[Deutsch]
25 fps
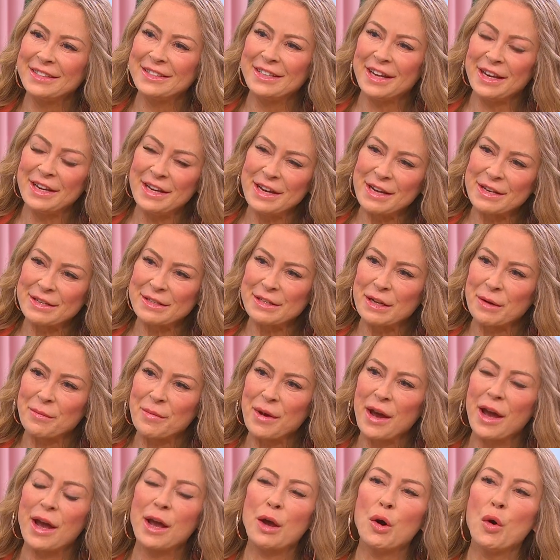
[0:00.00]
Danny ist
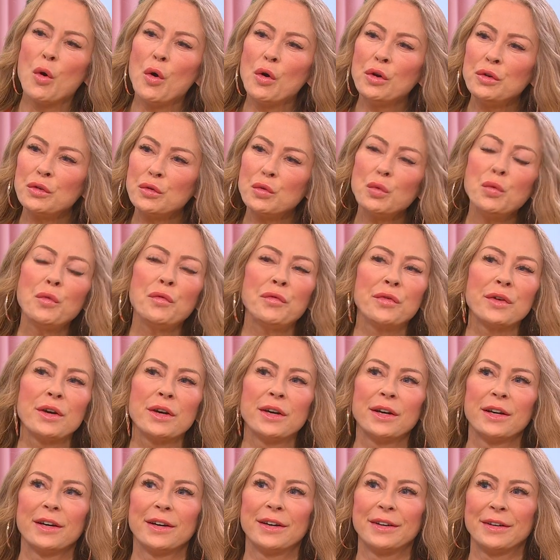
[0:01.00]
dabei und
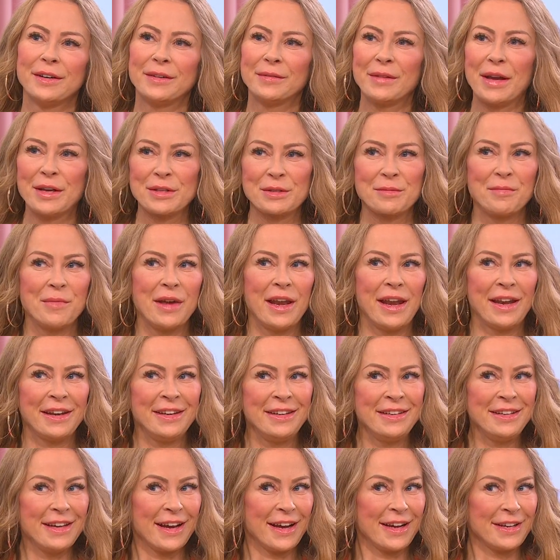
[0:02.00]
Uwe. Also
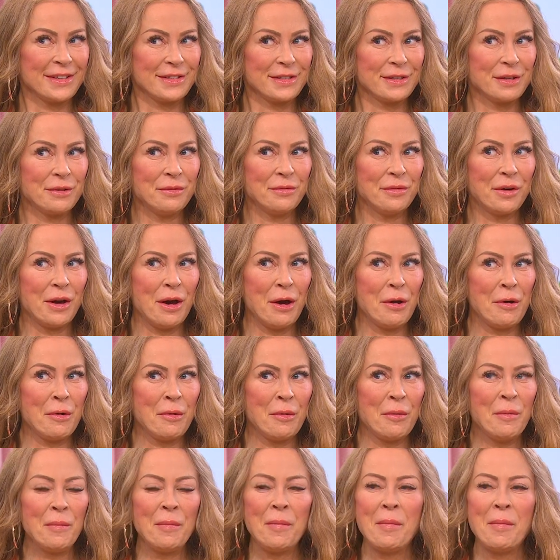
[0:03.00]
Melanie, die einzige Frau.